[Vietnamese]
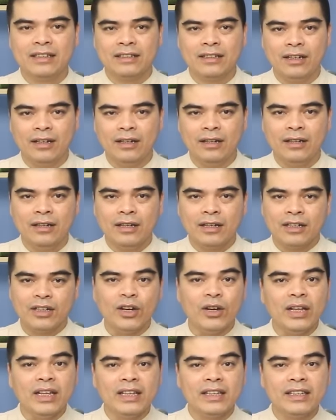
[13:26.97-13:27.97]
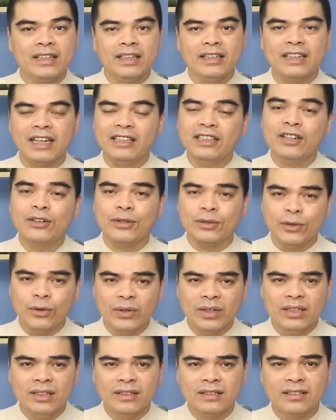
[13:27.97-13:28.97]
Đó, đó là ý kiến cá nhân của
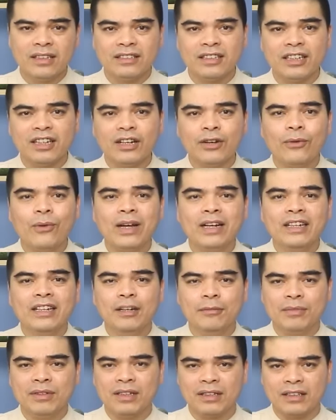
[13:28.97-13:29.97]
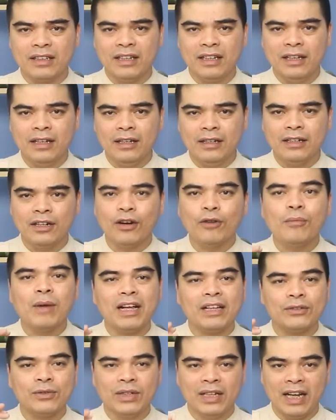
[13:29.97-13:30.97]
tôi dựa trên cái quan niệm thực tế được ông
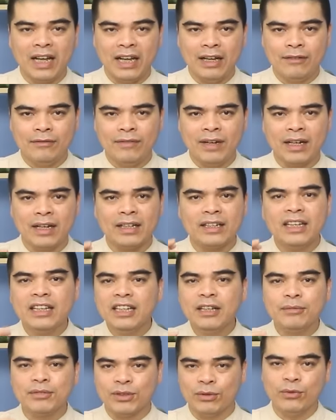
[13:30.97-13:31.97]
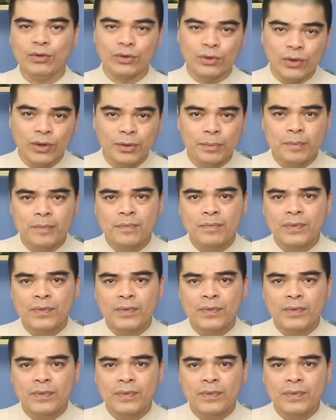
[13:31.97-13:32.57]
bà truyền lại và cái kinh nghiệm sống của tôi.